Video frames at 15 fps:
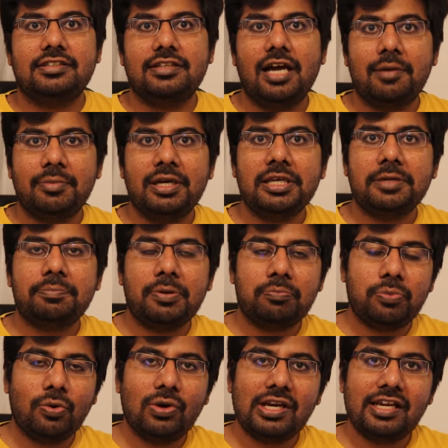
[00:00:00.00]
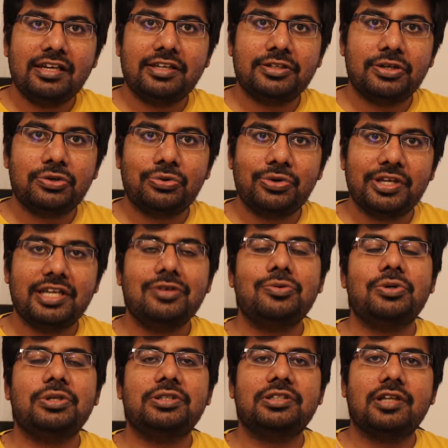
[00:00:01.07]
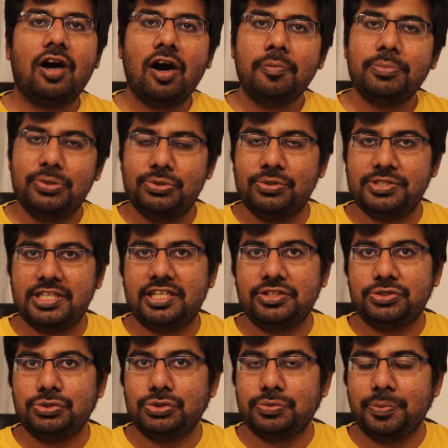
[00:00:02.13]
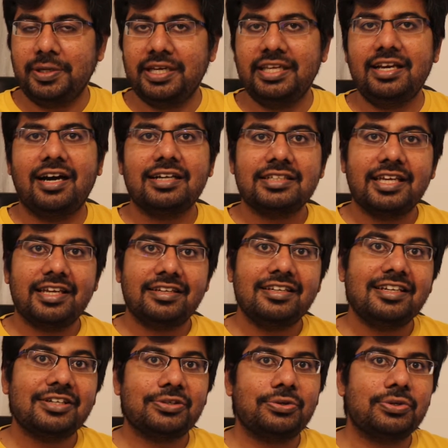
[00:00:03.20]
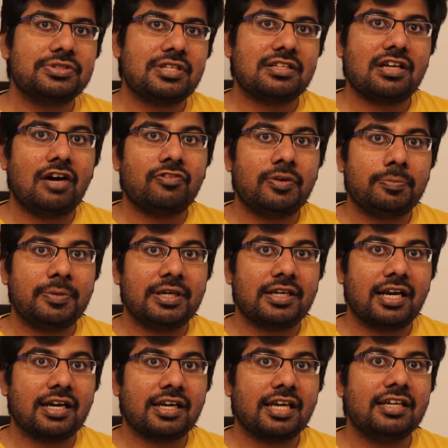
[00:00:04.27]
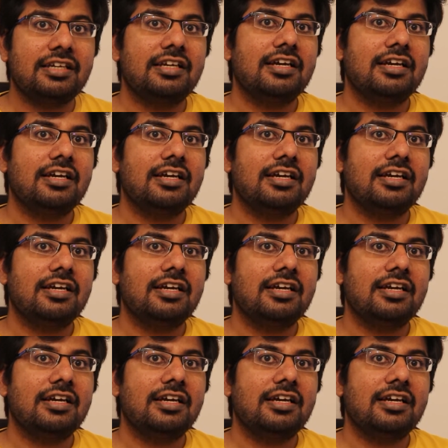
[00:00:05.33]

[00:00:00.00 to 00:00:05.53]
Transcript: நாம் இப்போ போலாண்டில் இருக்கக்கூடிய ஒரு டாப் யூனிவர்சிட்டி சூஸ் பண்ணி அங்கே என்னென்ன கோர்சஸ் ஆஃபர் பண்ணுறாங்க